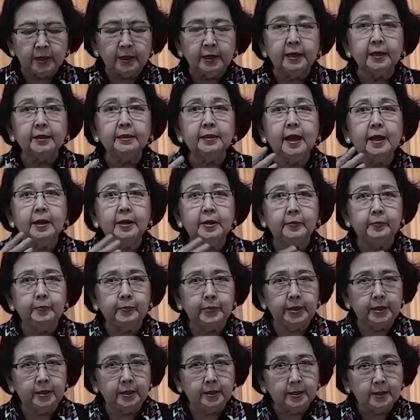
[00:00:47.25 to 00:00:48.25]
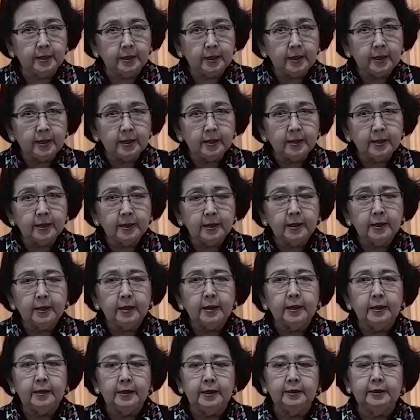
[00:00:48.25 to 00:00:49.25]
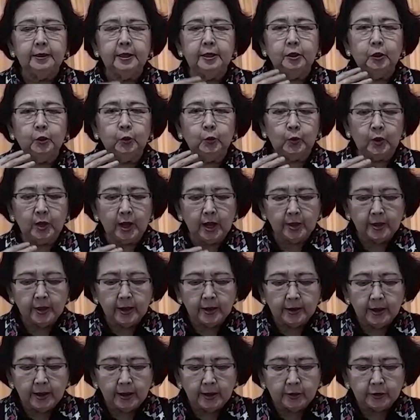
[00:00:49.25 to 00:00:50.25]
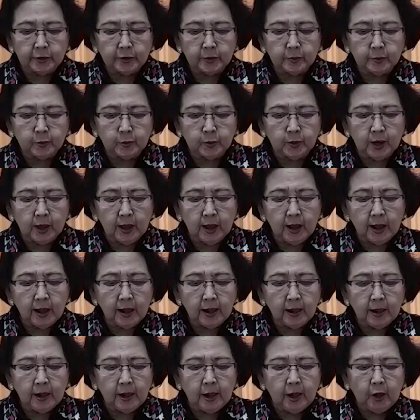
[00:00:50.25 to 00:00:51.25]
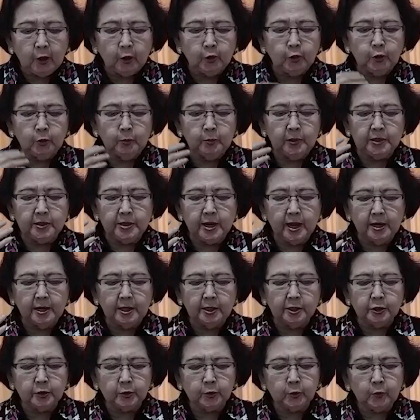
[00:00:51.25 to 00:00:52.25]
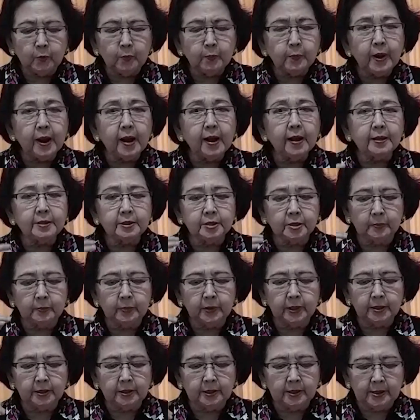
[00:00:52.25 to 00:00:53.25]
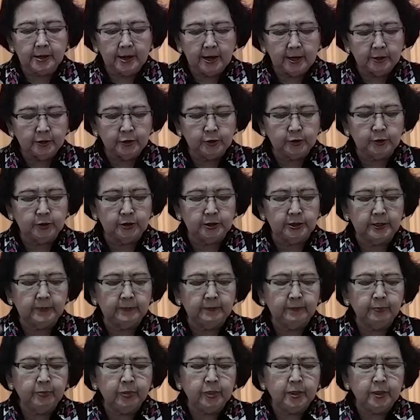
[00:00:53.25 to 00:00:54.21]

Kita dipilih, ditentukannya dari semula untuk menjadi serupa seperti Yesus.